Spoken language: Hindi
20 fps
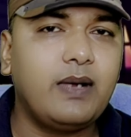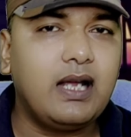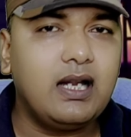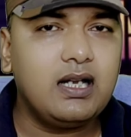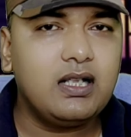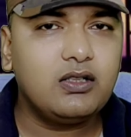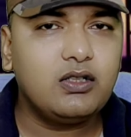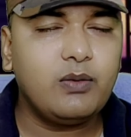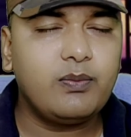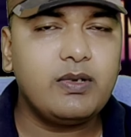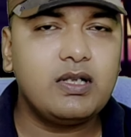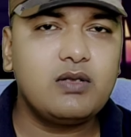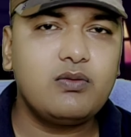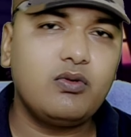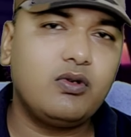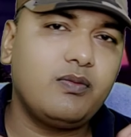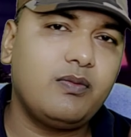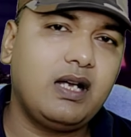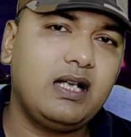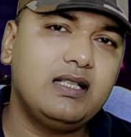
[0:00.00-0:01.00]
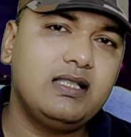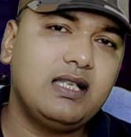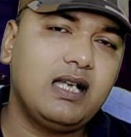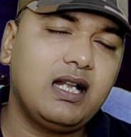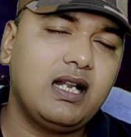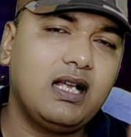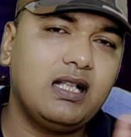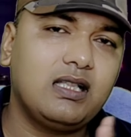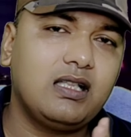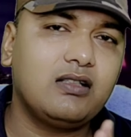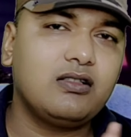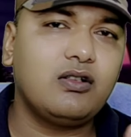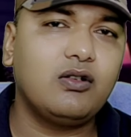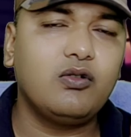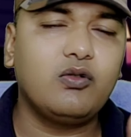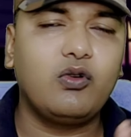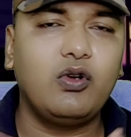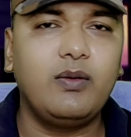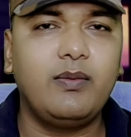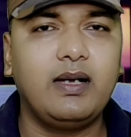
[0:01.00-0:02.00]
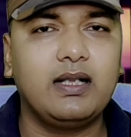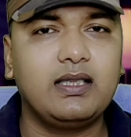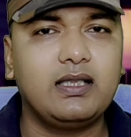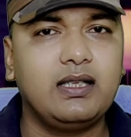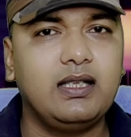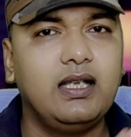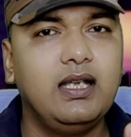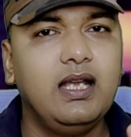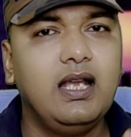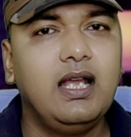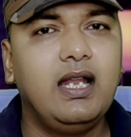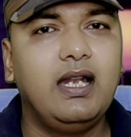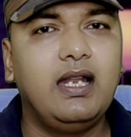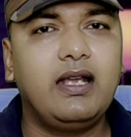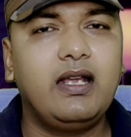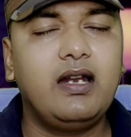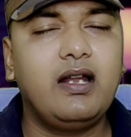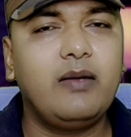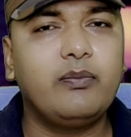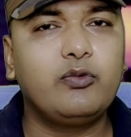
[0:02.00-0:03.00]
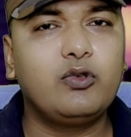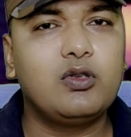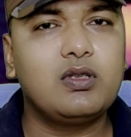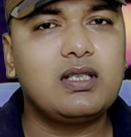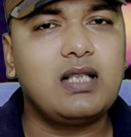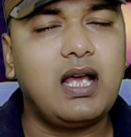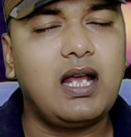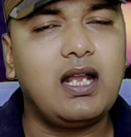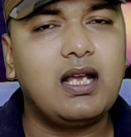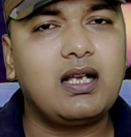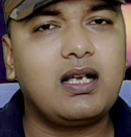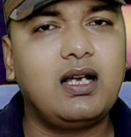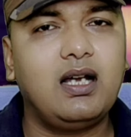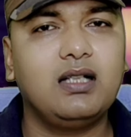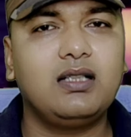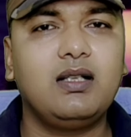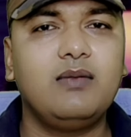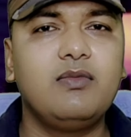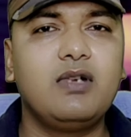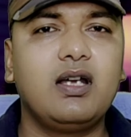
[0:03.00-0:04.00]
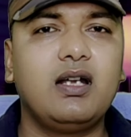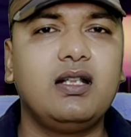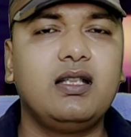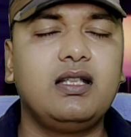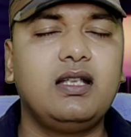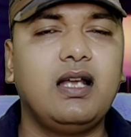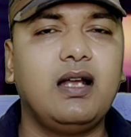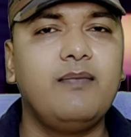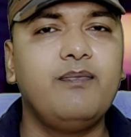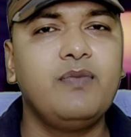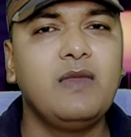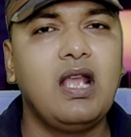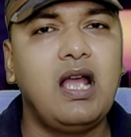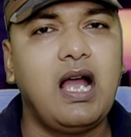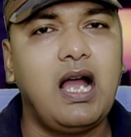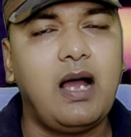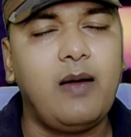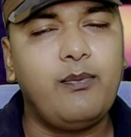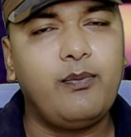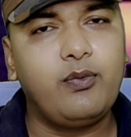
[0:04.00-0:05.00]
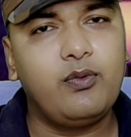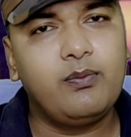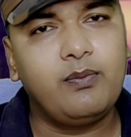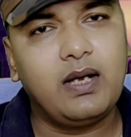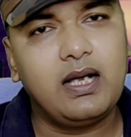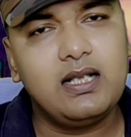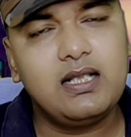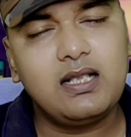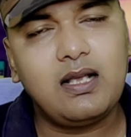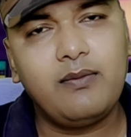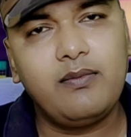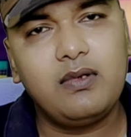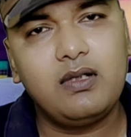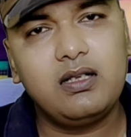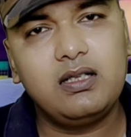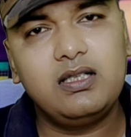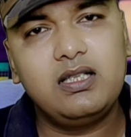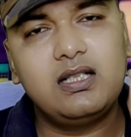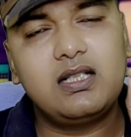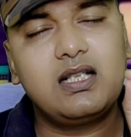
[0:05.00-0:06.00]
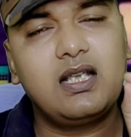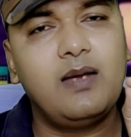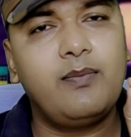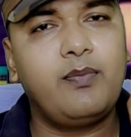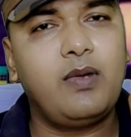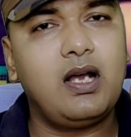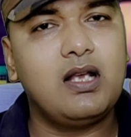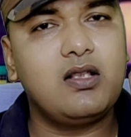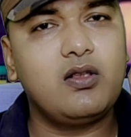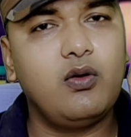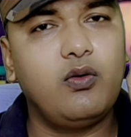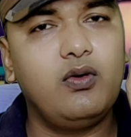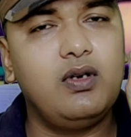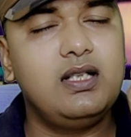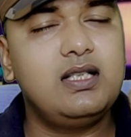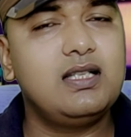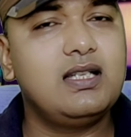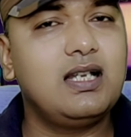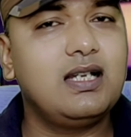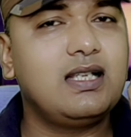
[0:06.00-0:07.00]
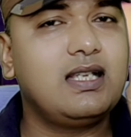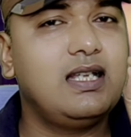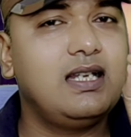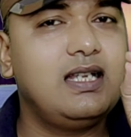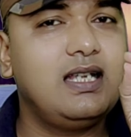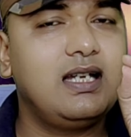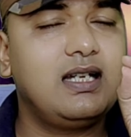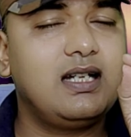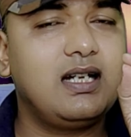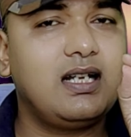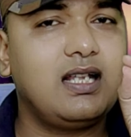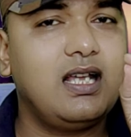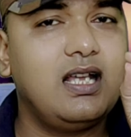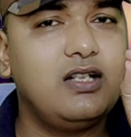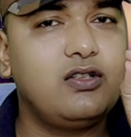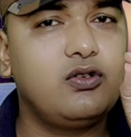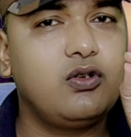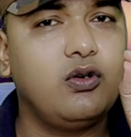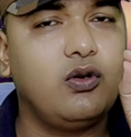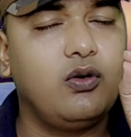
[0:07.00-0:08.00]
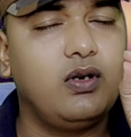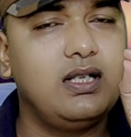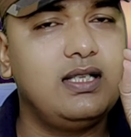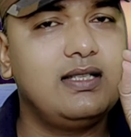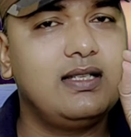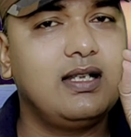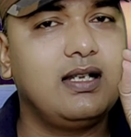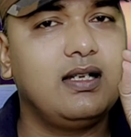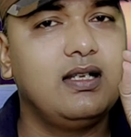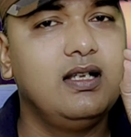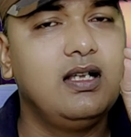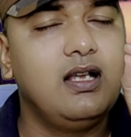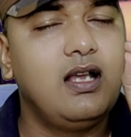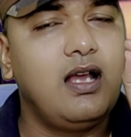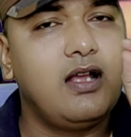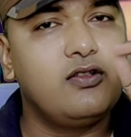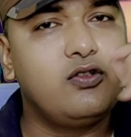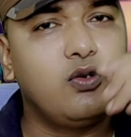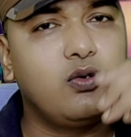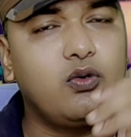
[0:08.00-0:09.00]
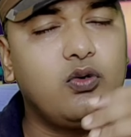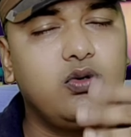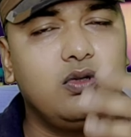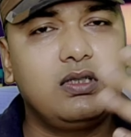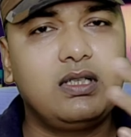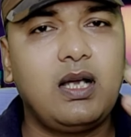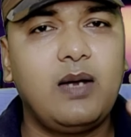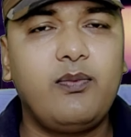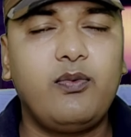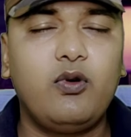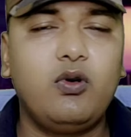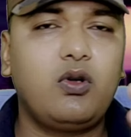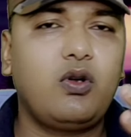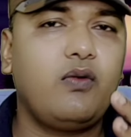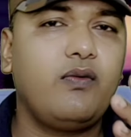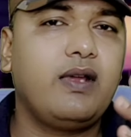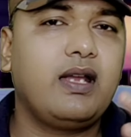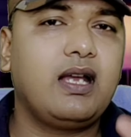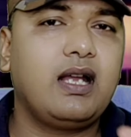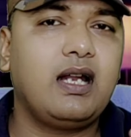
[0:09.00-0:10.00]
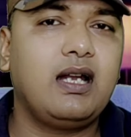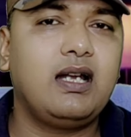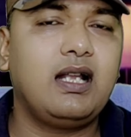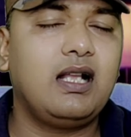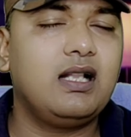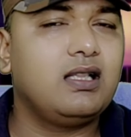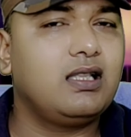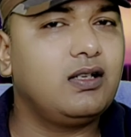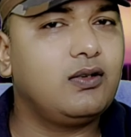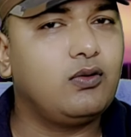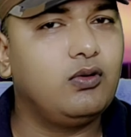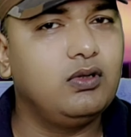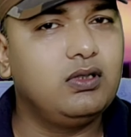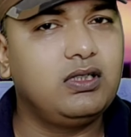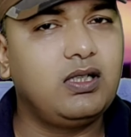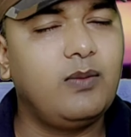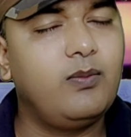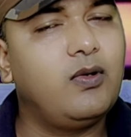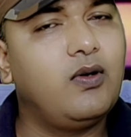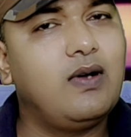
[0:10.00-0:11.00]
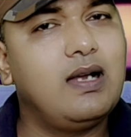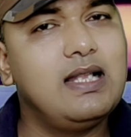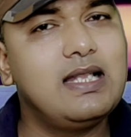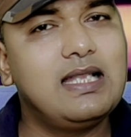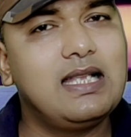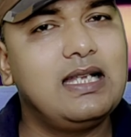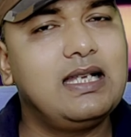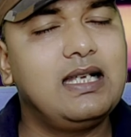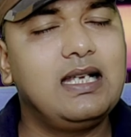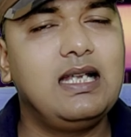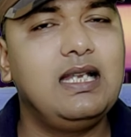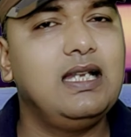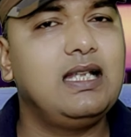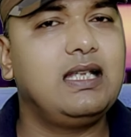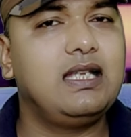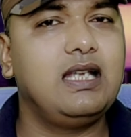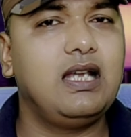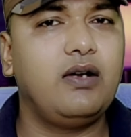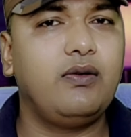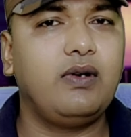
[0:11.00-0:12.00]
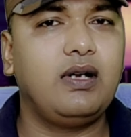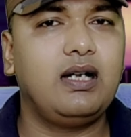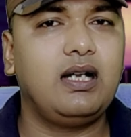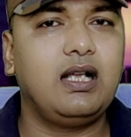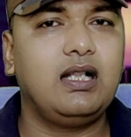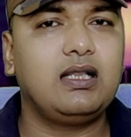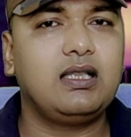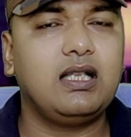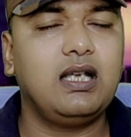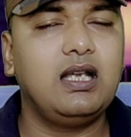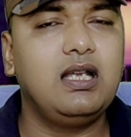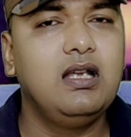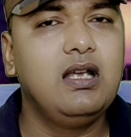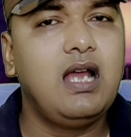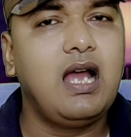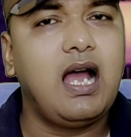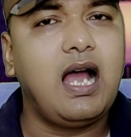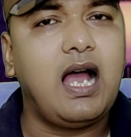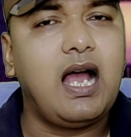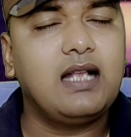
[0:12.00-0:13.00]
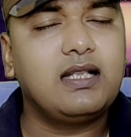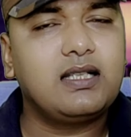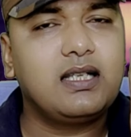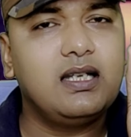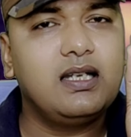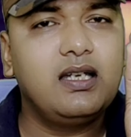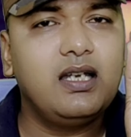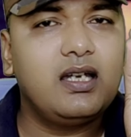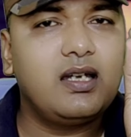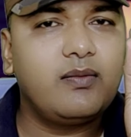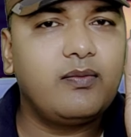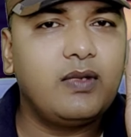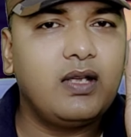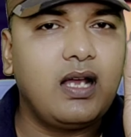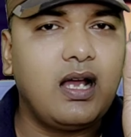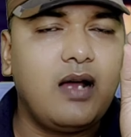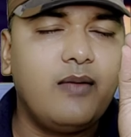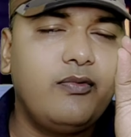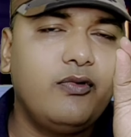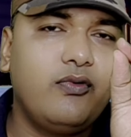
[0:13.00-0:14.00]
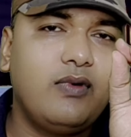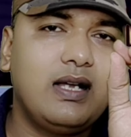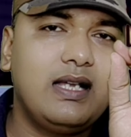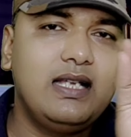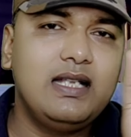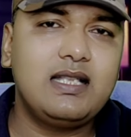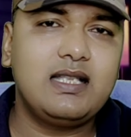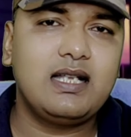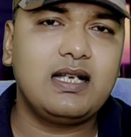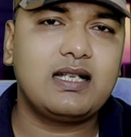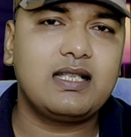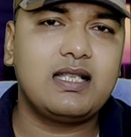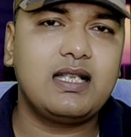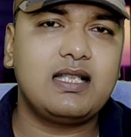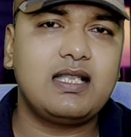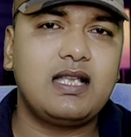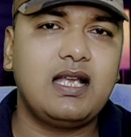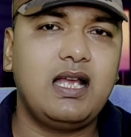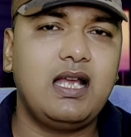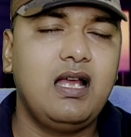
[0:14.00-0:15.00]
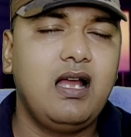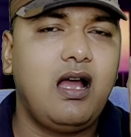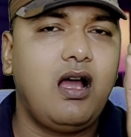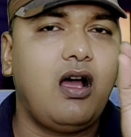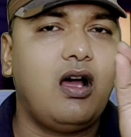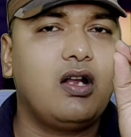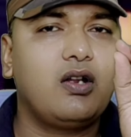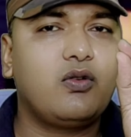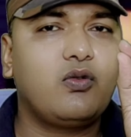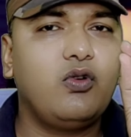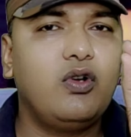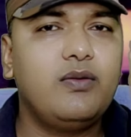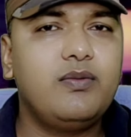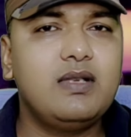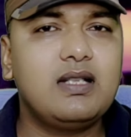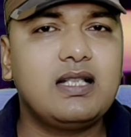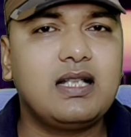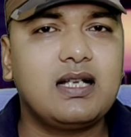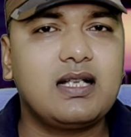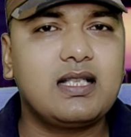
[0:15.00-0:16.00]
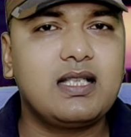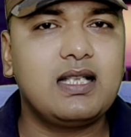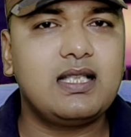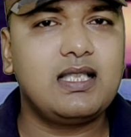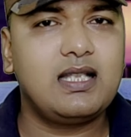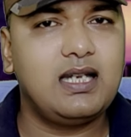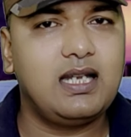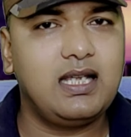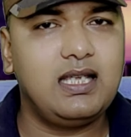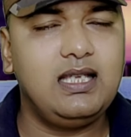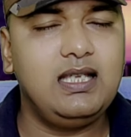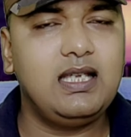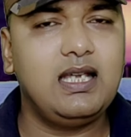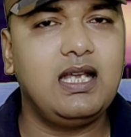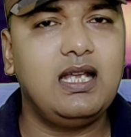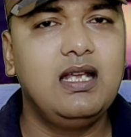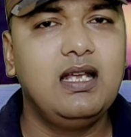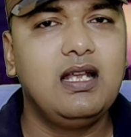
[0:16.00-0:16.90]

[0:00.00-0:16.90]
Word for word: पहले तो फेसबुक मान जा रहा था चलो कोई बात नहीं लेकिन अब तो सारा ख़त्म कर दिया है अब भाई साहब जिसके पास ओरिजिनल क्रिएटर है जो ओरिजिनल जो खुद का फ़ोटो वगैरह डालते हैं खुद के मोबाइल से क्लिक किया हुआ डालते हैं आज के डेट में अब वही सक्सेस है और कोई भी सक्सेस नहीं है